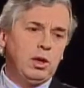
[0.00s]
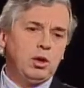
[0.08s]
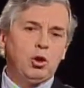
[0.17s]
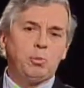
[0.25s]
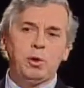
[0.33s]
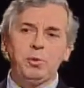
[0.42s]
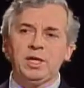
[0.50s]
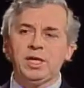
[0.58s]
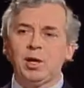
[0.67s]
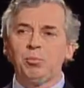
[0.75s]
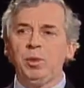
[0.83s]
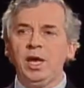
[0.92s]
nos permite
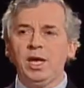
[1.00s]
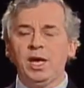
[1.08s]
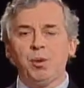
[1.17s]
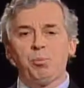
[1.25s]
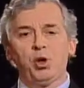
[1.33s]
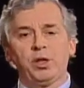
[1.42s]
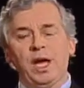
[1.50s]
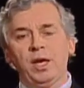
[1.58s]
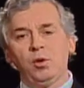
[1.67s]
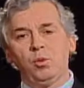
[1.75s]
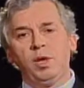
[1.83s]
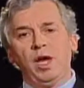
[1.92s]
también
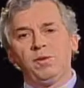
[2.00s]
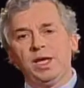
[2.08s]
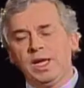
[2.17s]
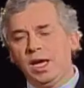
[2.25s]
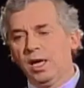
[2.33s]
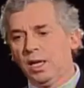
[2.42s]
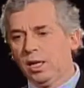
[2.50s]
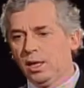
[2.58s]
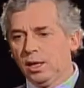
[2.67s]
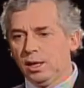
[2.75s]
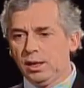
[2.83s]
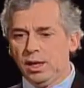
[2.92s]
explotar una beta
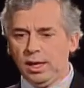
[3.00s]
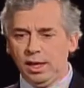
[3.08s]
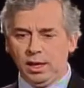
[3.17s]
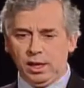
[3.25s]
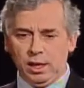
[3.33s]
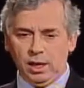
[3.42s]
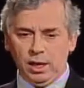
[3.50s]
de